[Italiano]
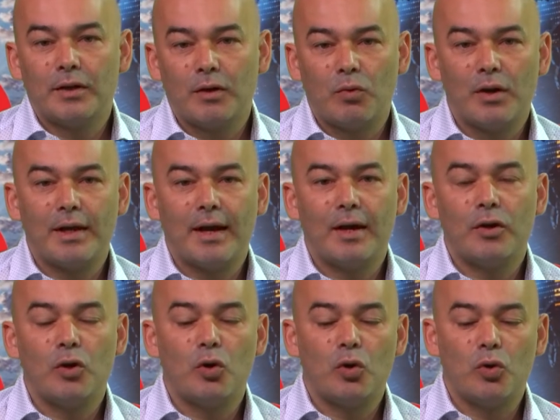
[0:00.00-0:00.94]
da, qualche
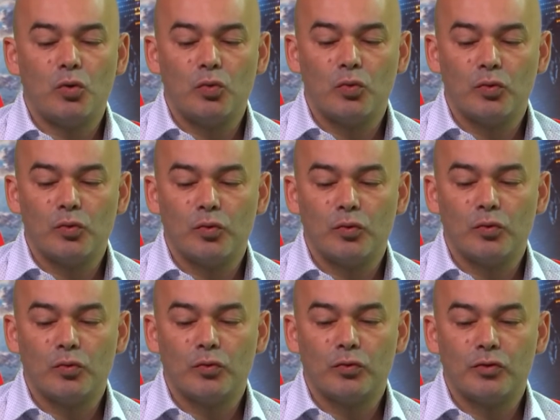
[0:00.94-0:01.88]
anno
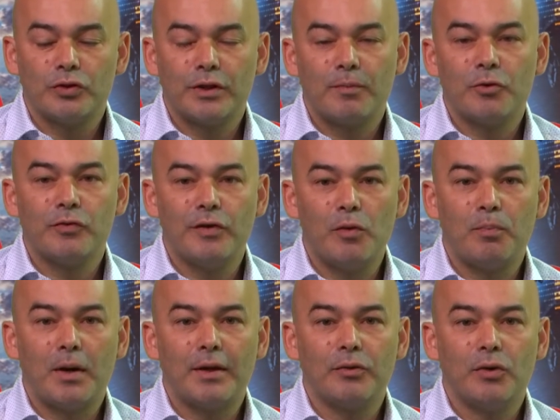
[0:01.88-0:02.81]
un, stiamo
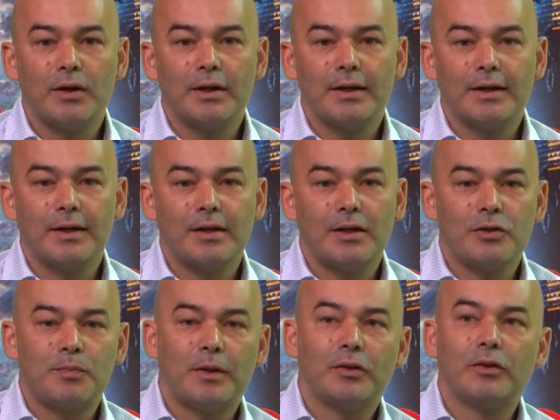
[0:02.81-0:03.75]
sviluppando anche
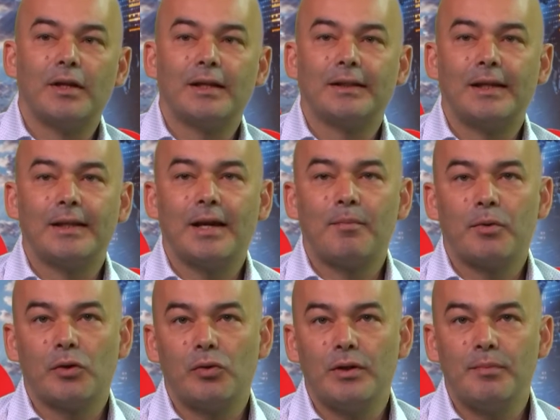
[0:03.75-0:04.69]
l'aspetto dell'atletica
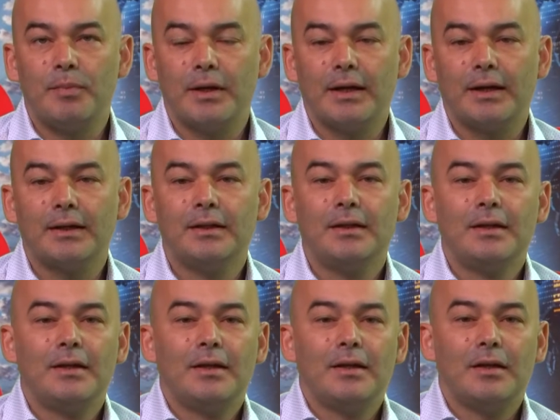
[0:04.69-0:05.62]
paraolimpica
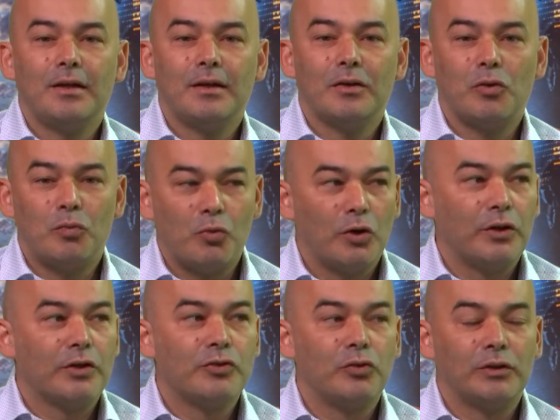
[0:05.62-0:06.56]
eh, con
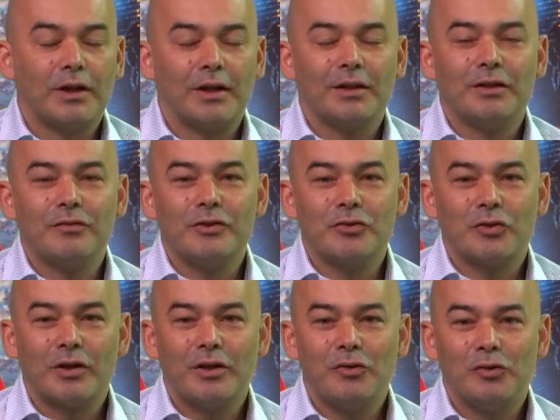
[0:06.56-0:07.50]
buoni risultati, visto
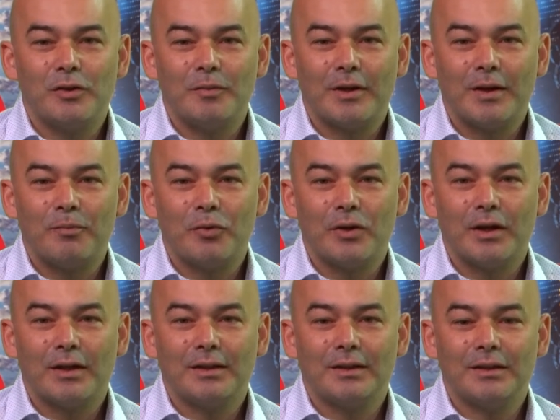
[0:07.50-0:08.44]
che agli ultimi
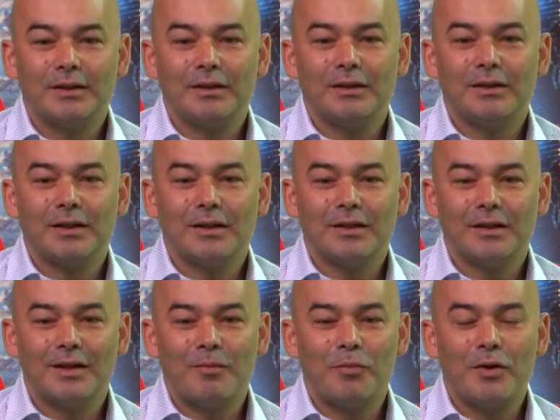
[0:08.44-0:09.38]
campionati eh,
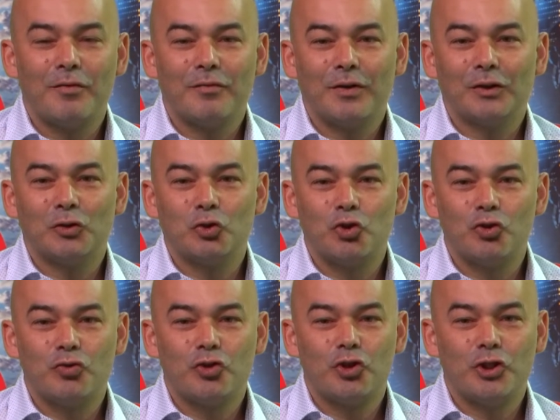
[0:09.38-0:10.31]
abbiamo fatto
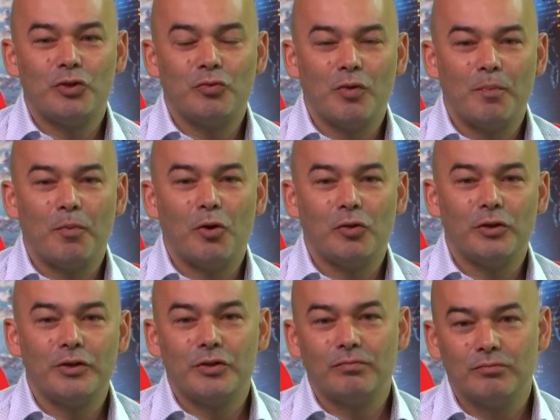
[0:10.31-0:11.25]
5
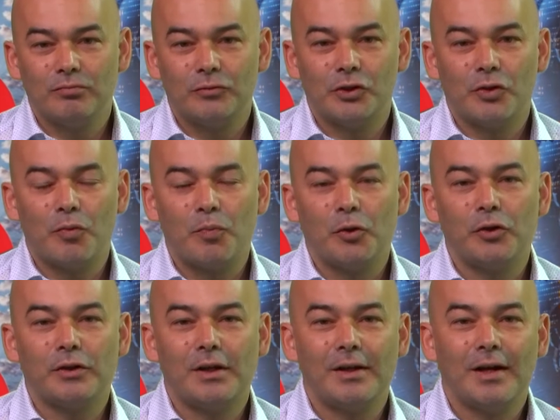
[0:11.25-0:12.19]
podi, 5 podi
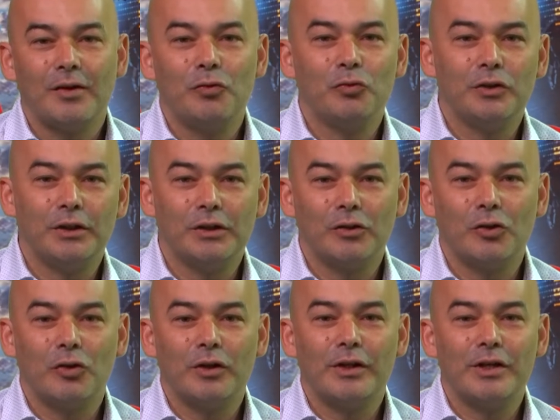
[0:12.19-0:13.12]
italiani, un
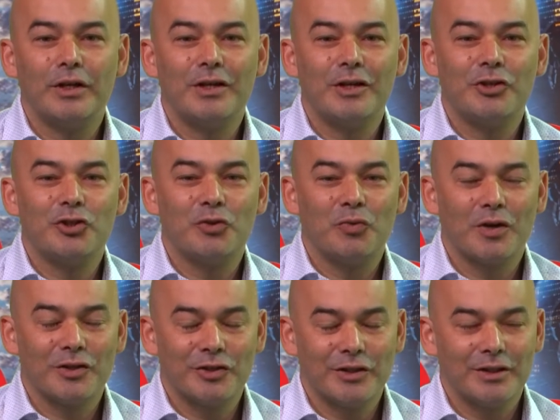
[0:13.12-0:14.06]
titolo e, e 5
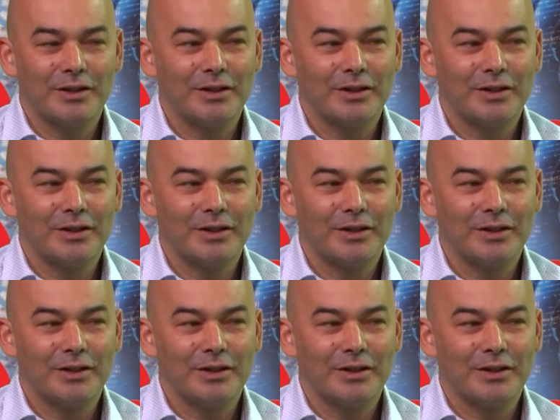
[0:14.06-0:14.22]
argenti. Sì,